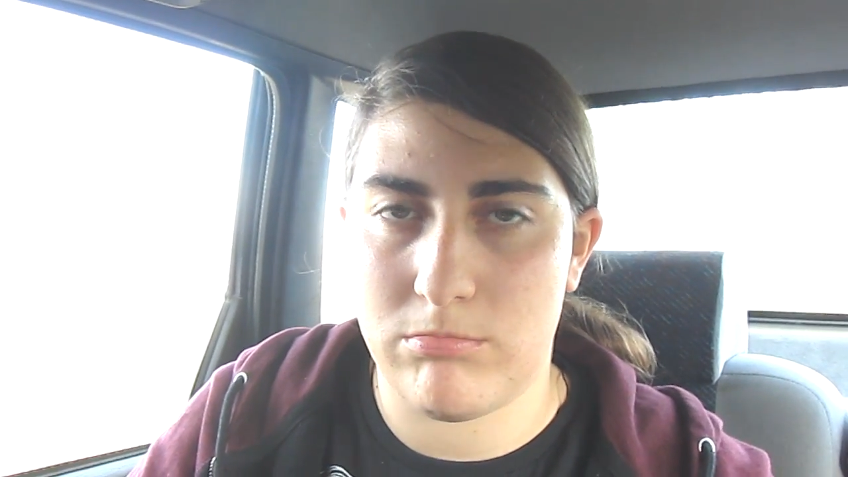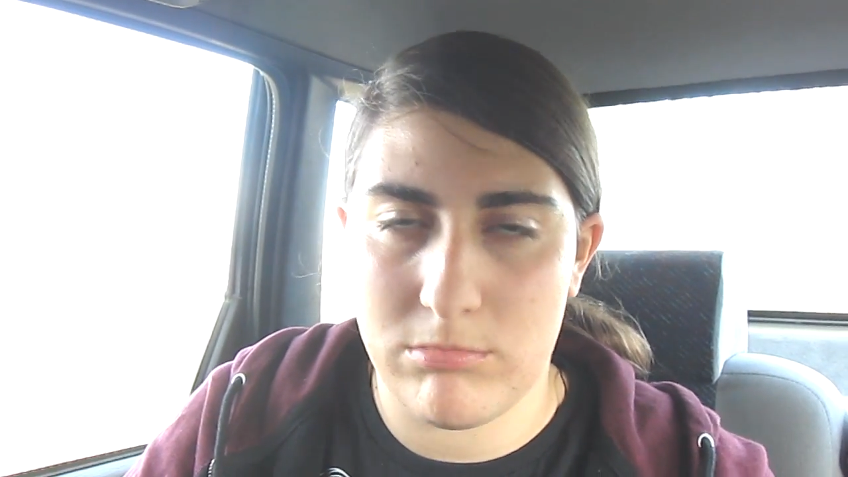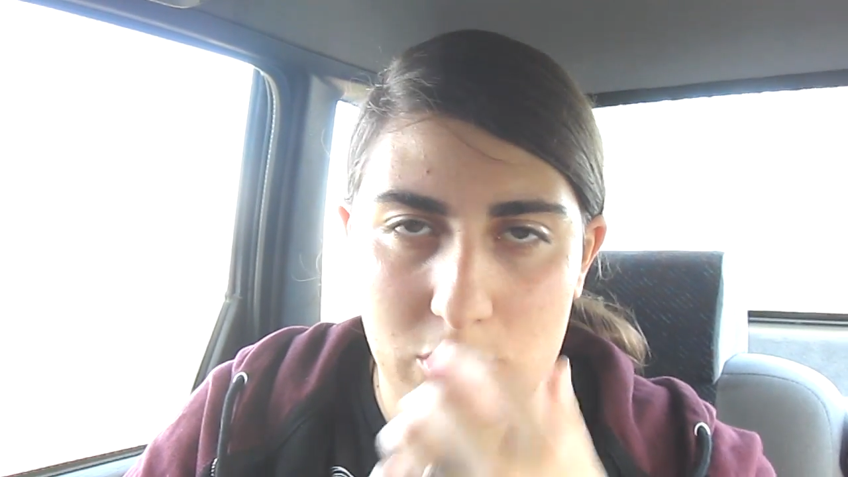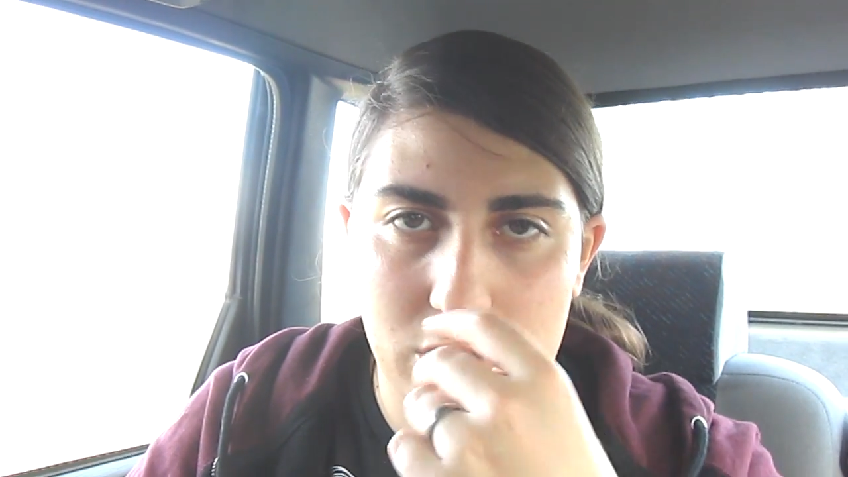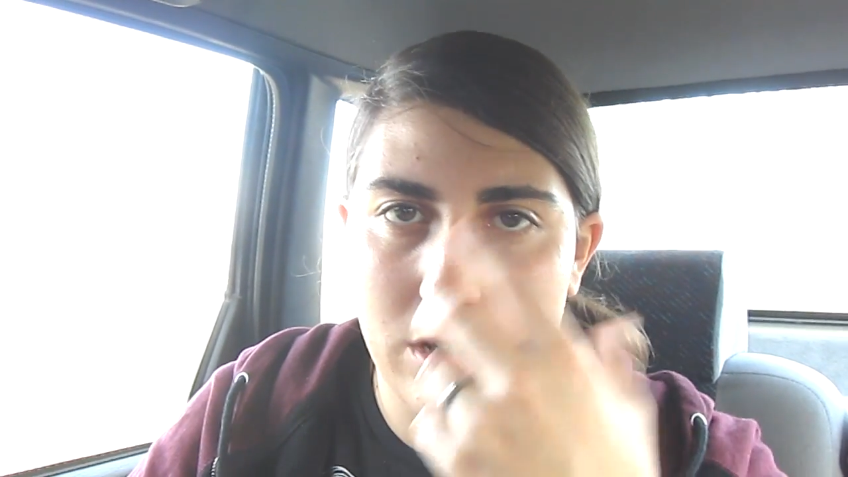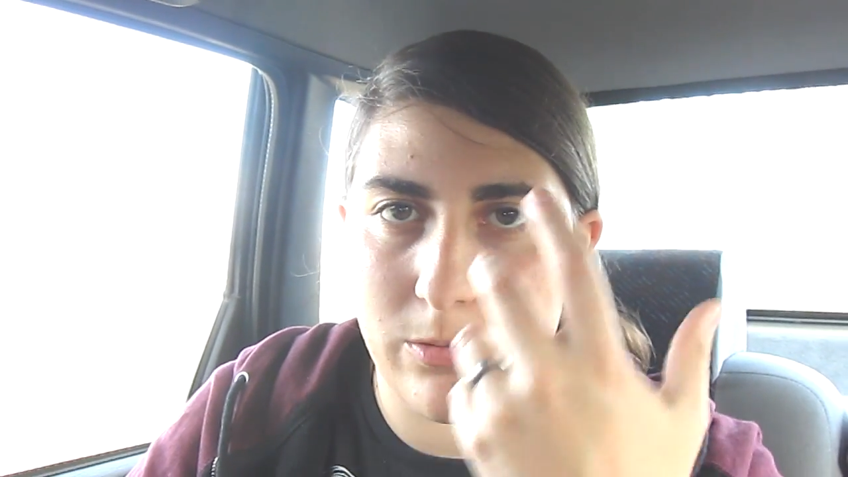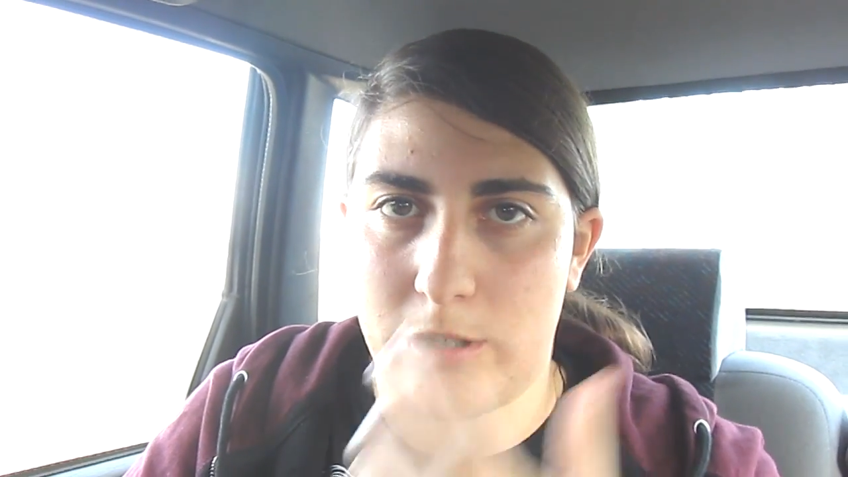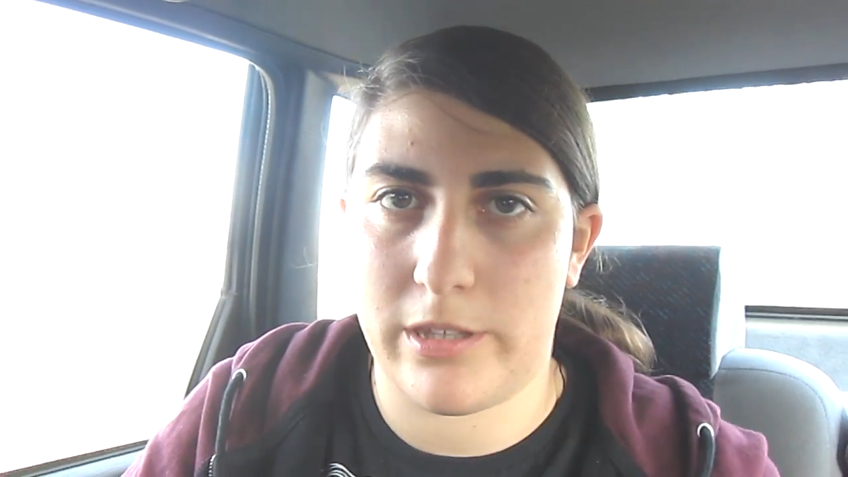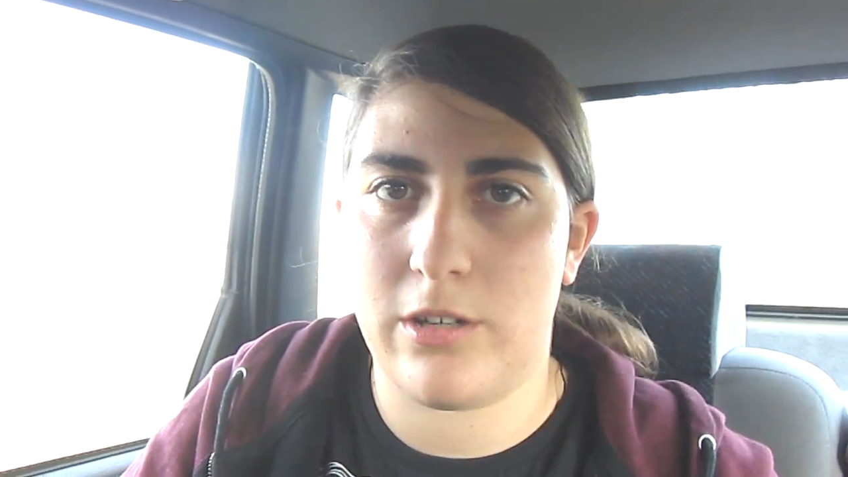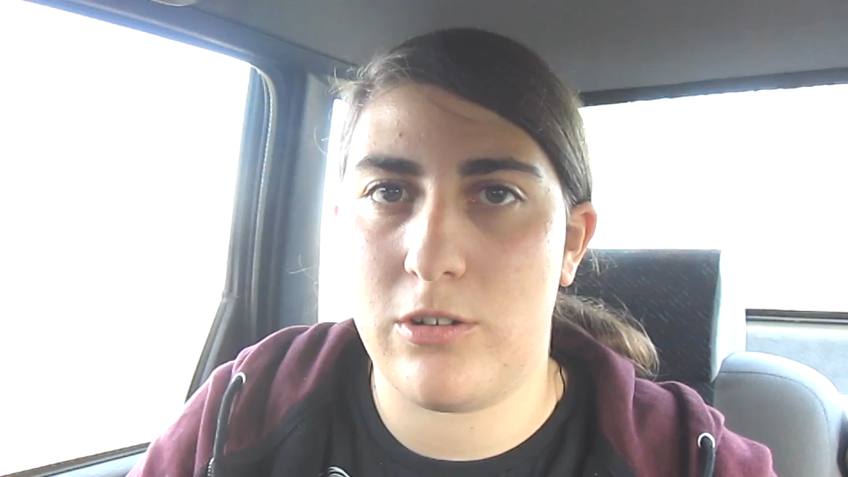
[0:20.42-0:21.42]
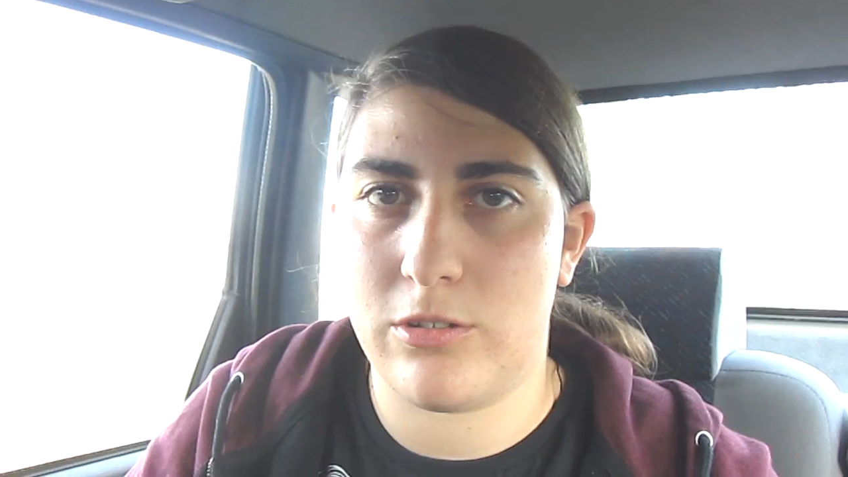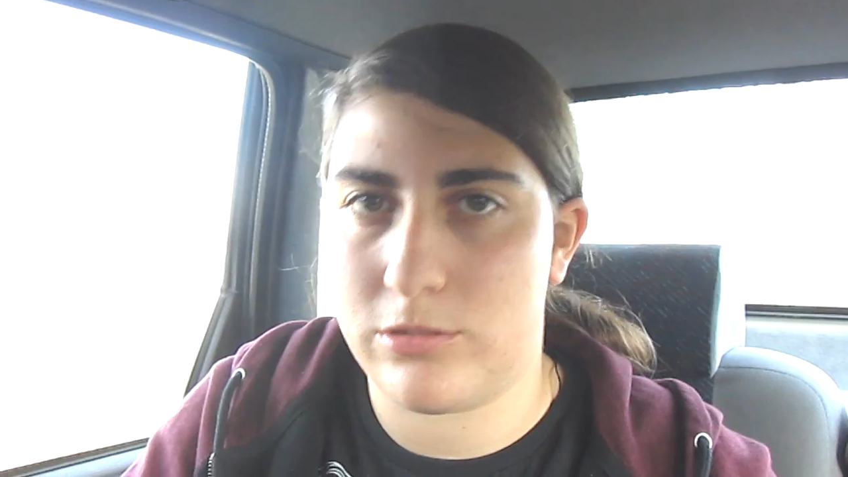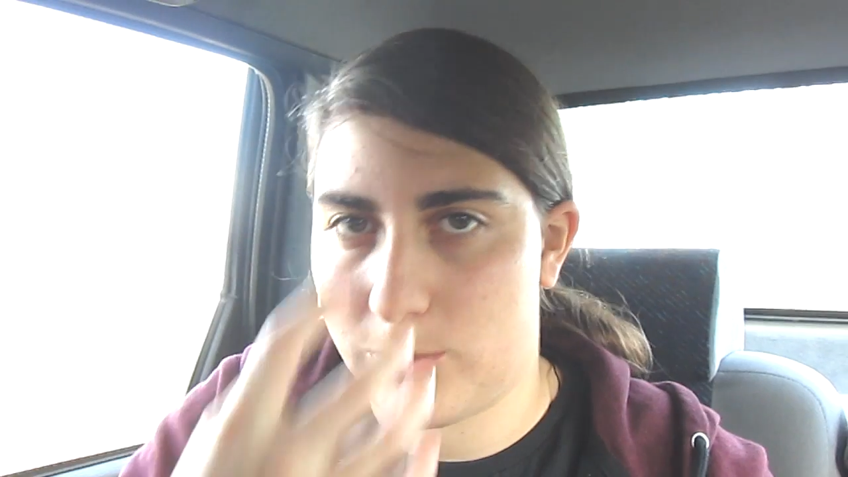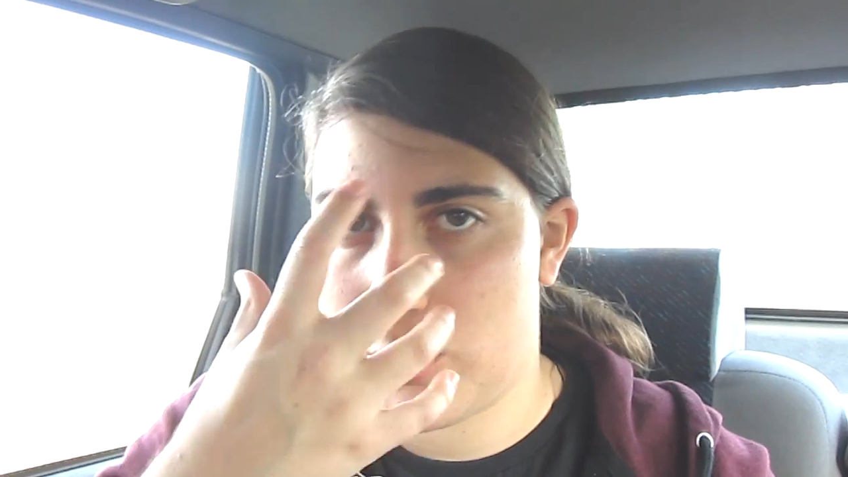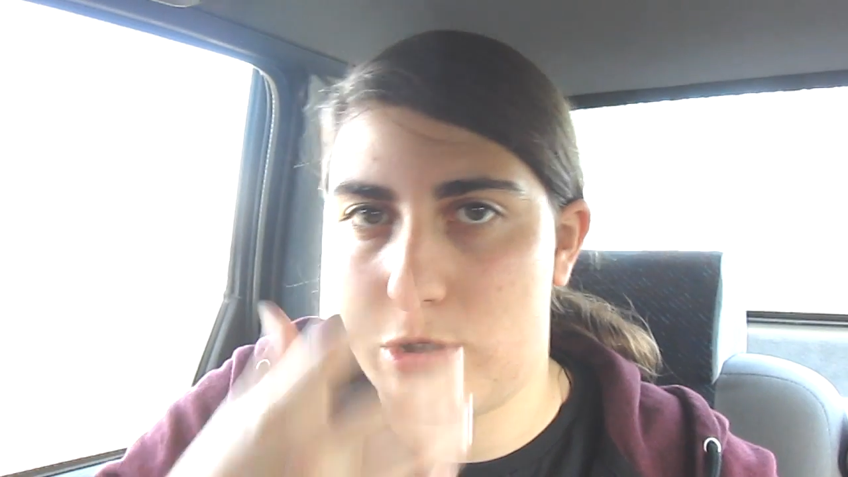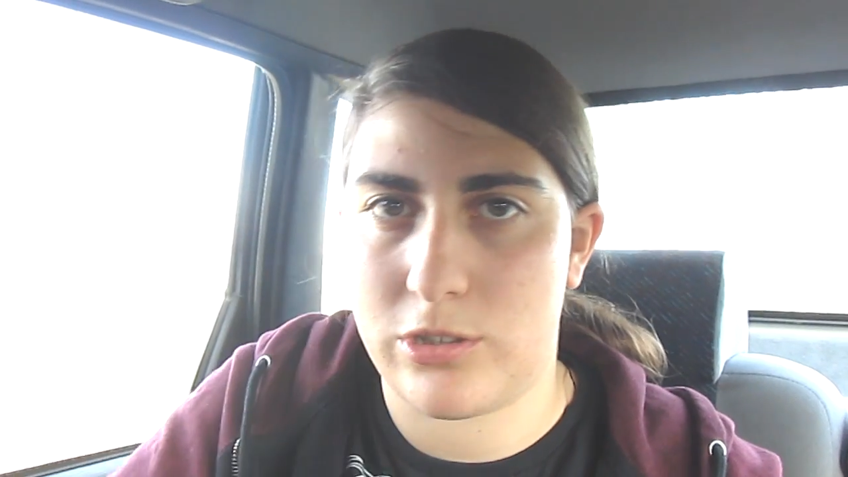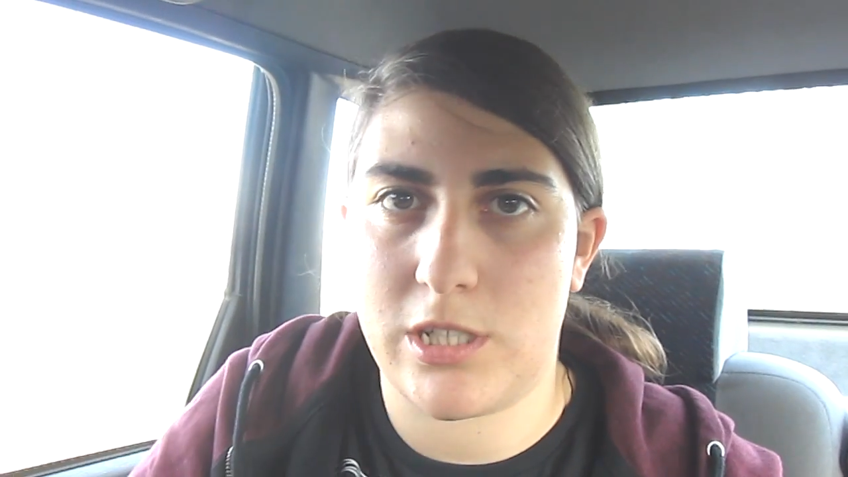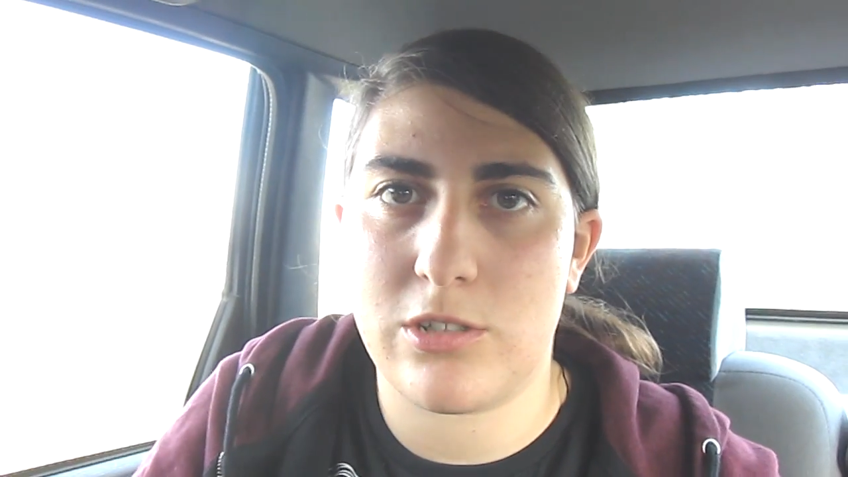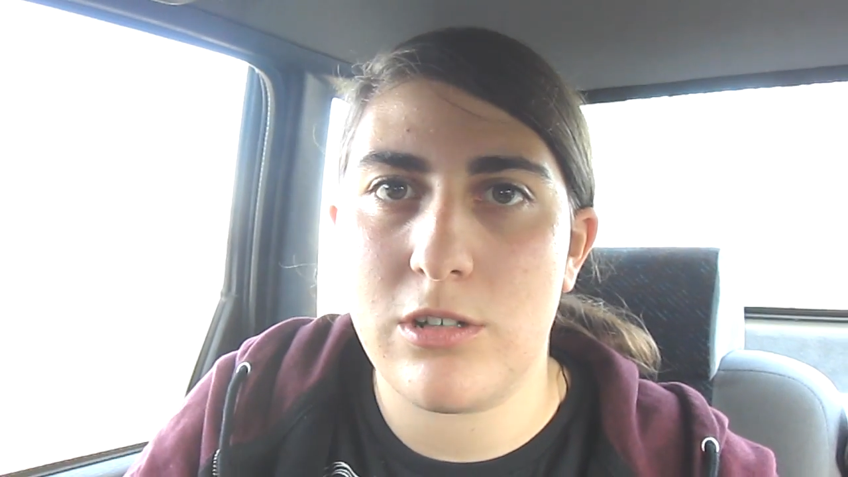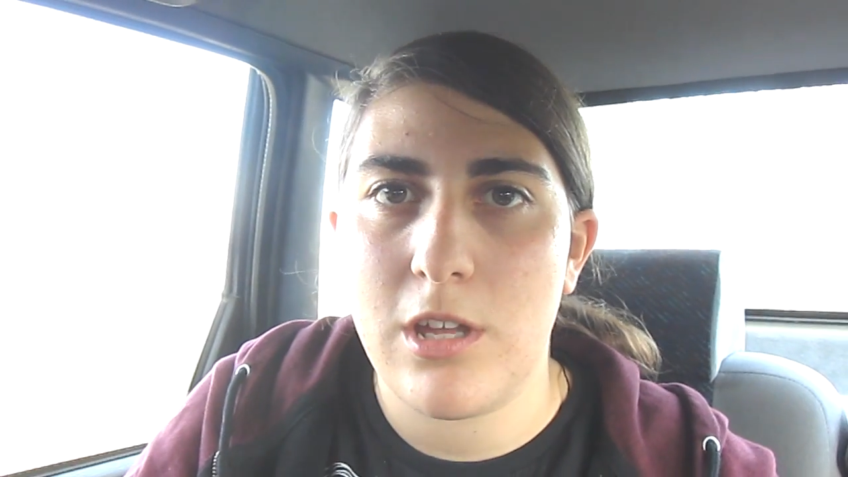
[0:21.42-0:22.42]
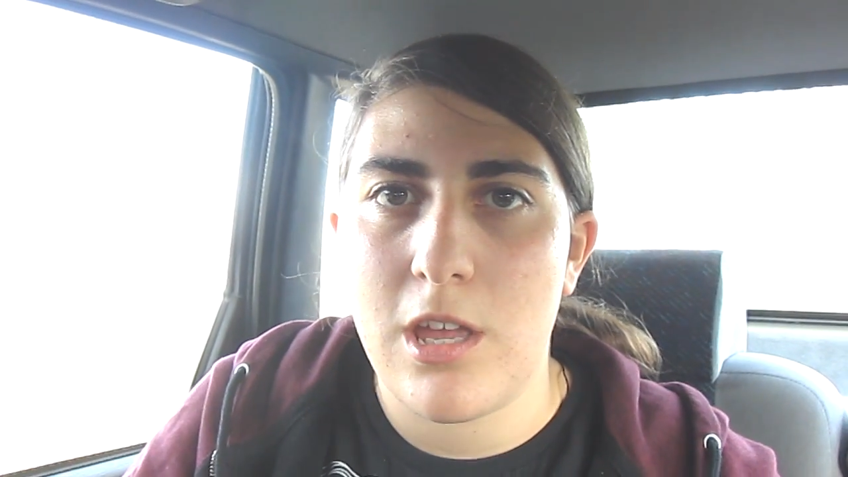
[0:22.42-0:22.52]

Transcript: no sé, como que tengo bocos y eso.